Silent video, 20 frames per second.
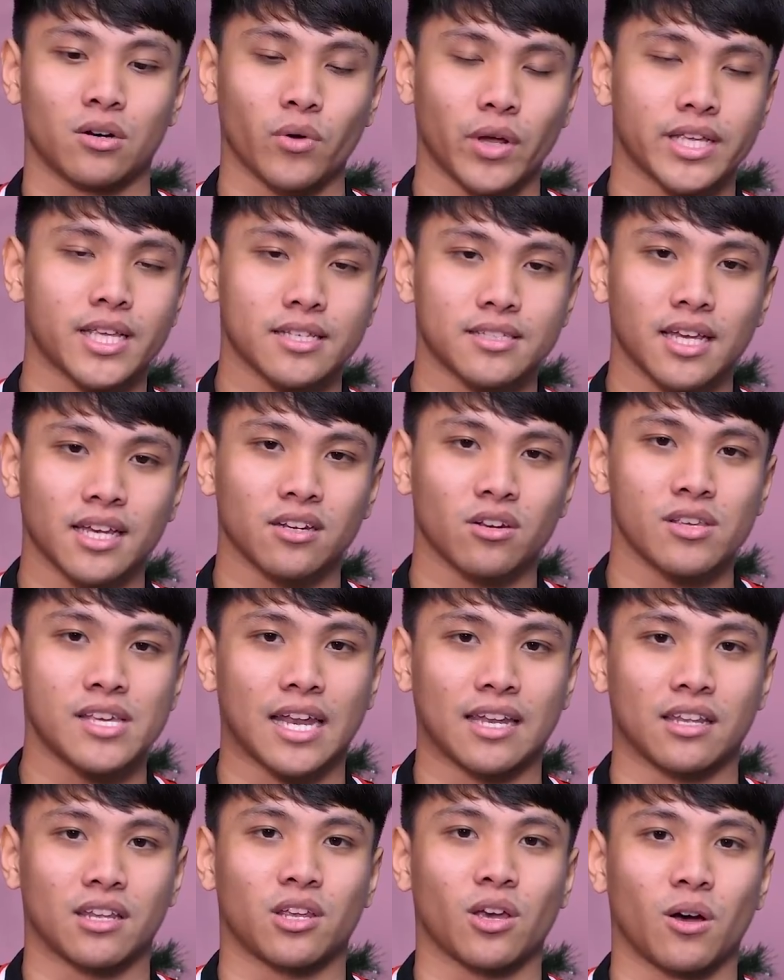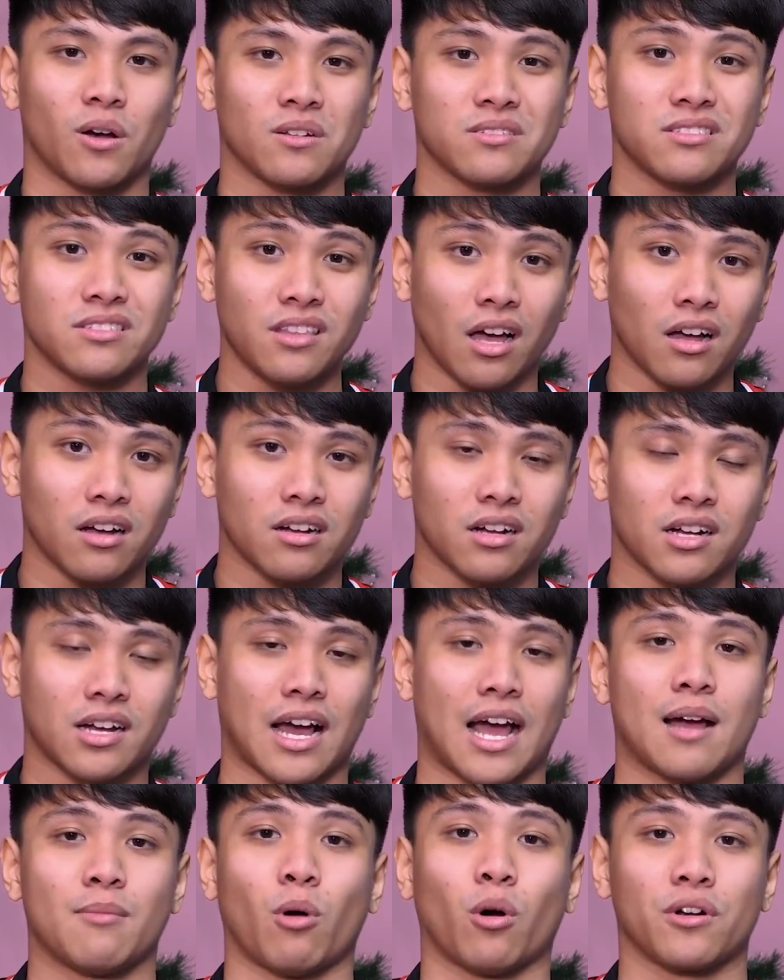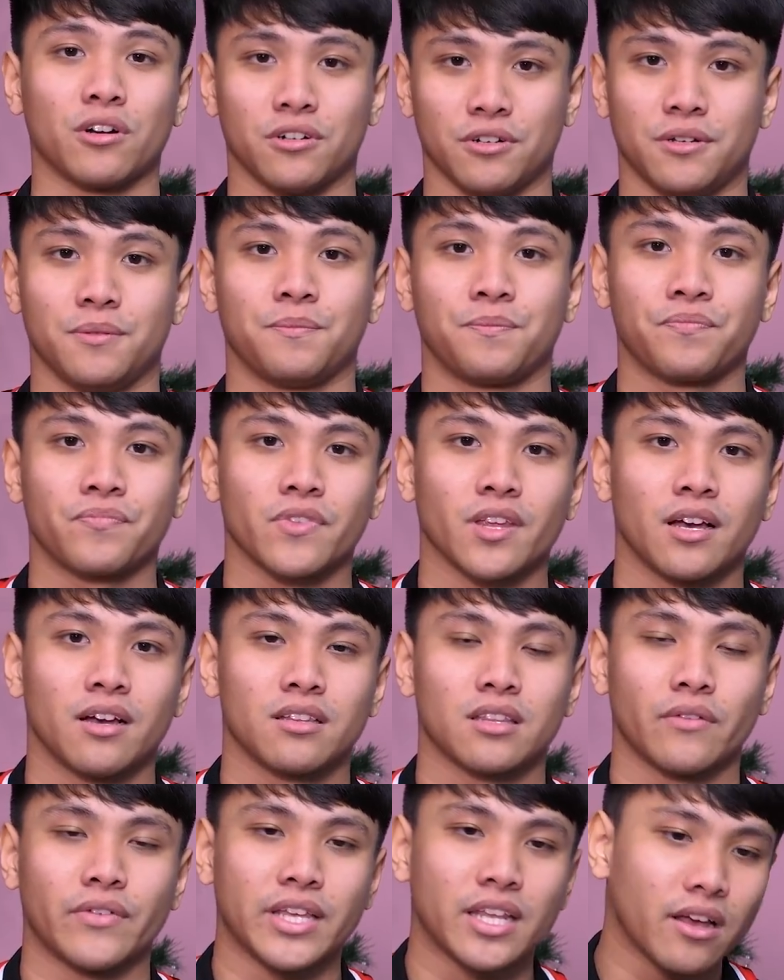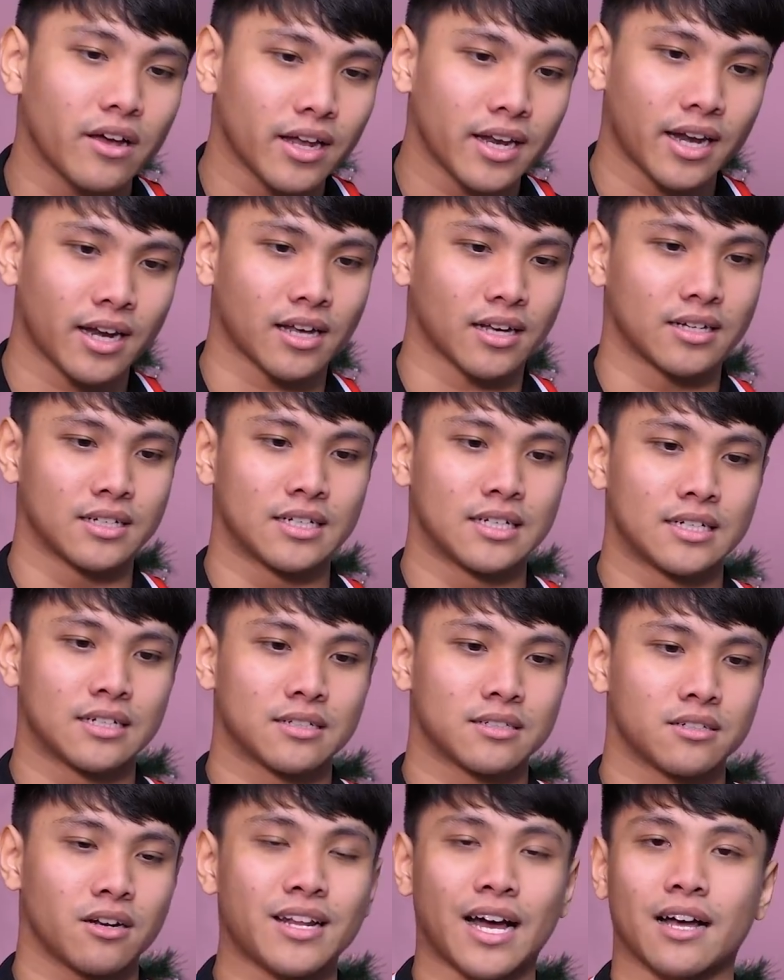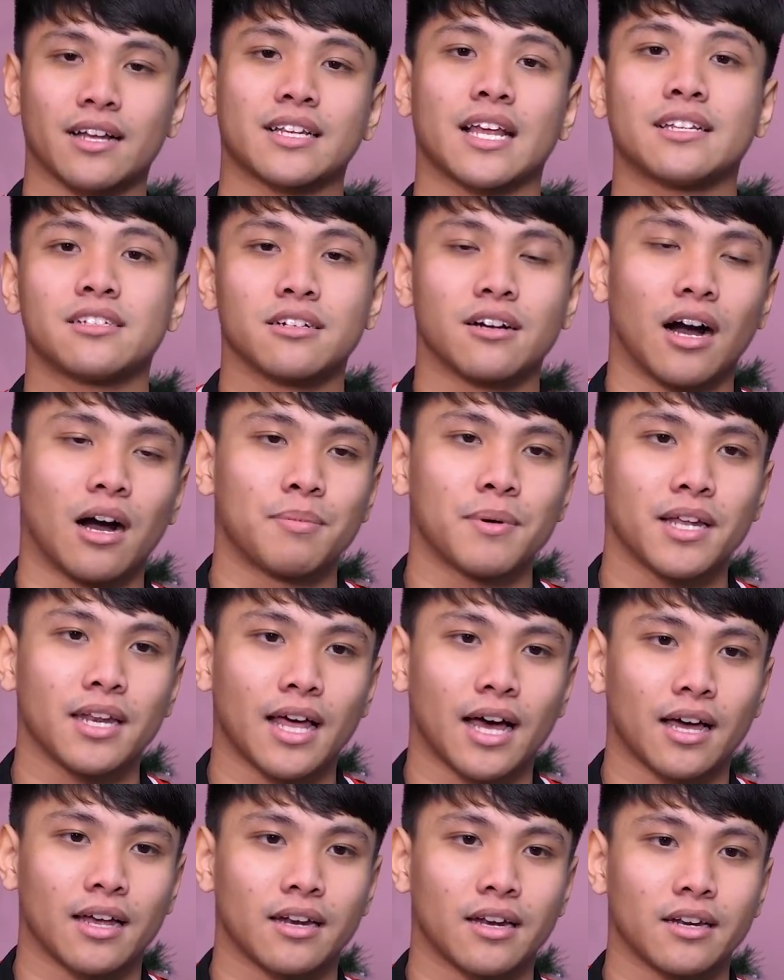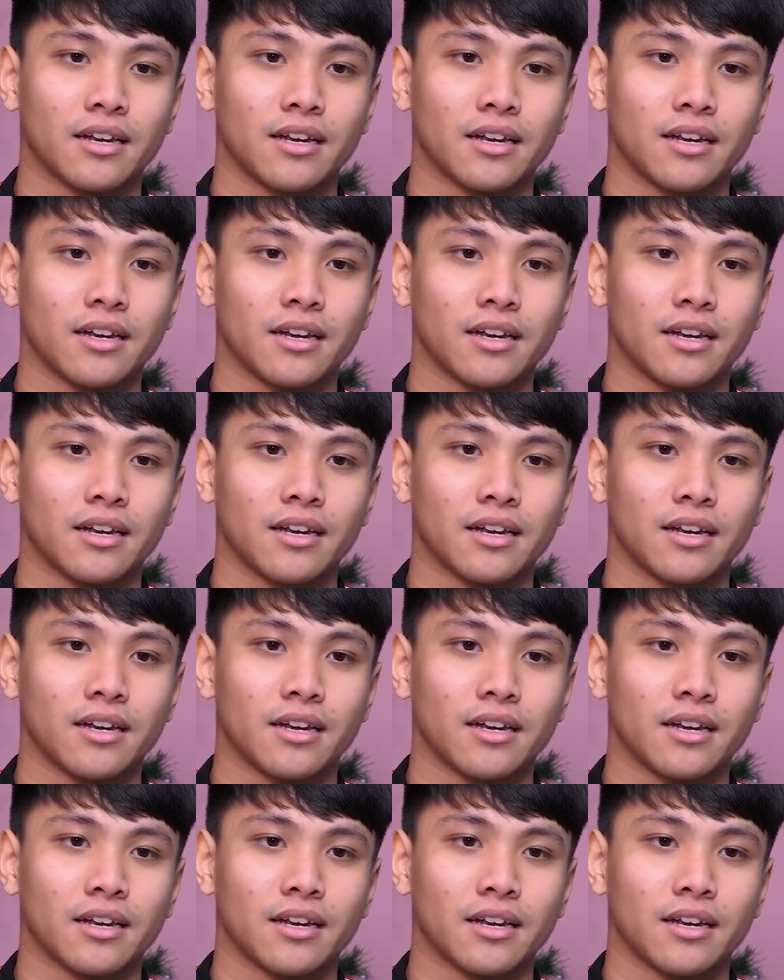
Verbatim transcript: ray tracing nó dành cho tất cả mọi người. Tại vì nó đặt cái trường hợp là